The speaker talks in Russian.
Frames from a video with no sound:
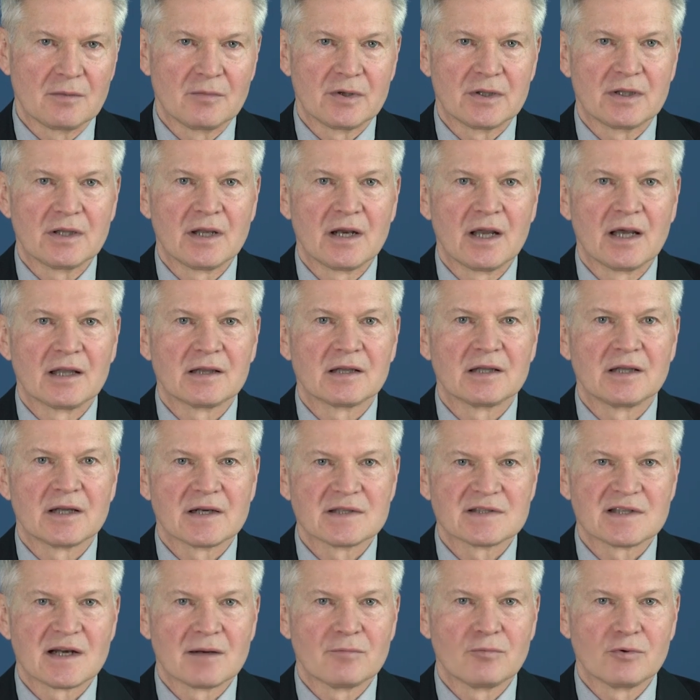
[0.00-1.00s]
материал для
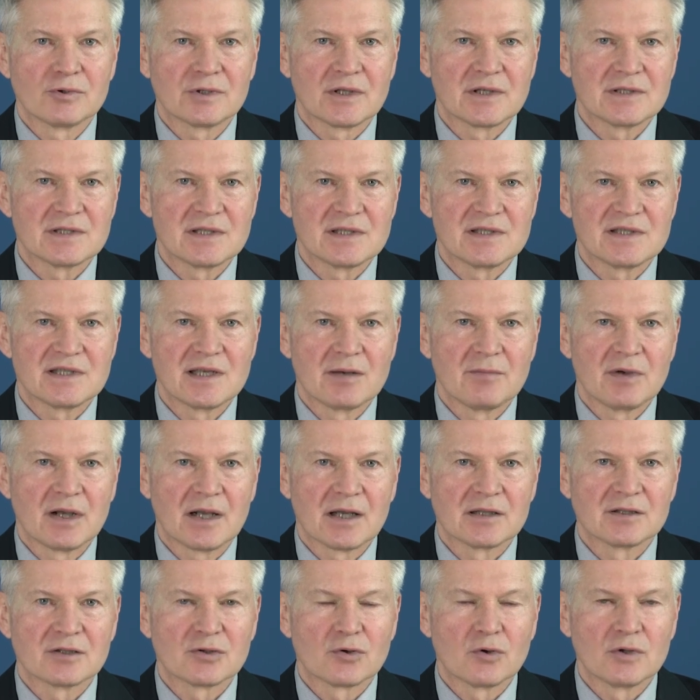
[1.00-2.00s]
разработки системы
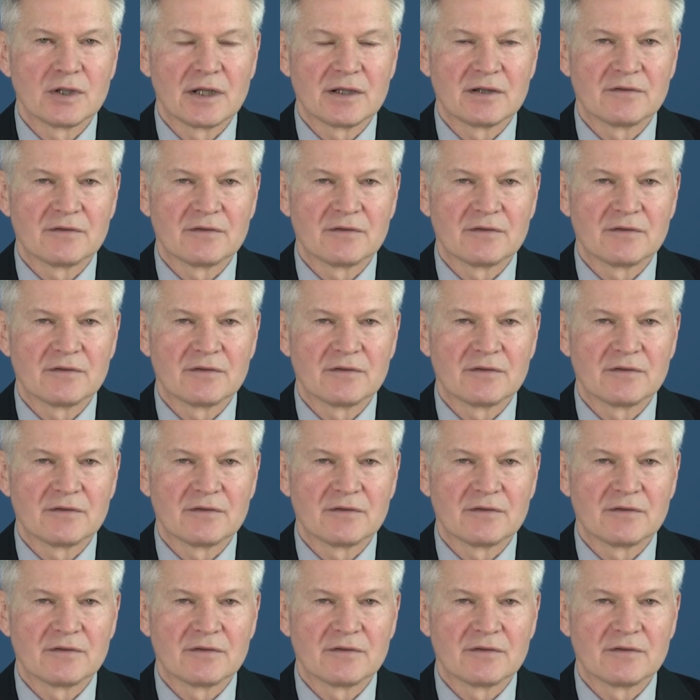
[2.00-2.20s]
контроля